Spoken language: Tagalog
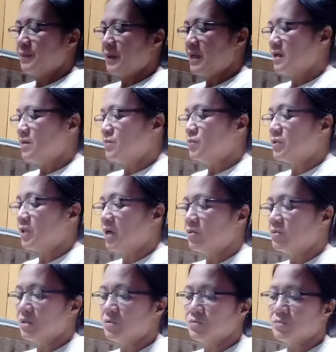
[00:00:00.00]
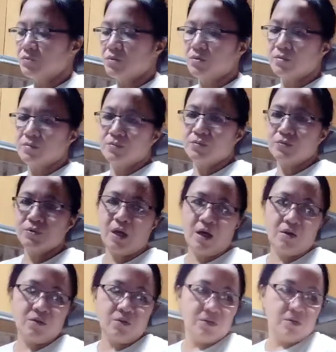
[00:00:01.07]
nagpahinga muna ako, natulog muna
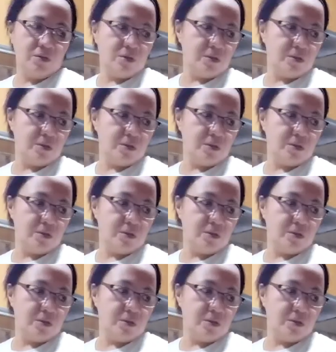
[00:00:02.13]
ako.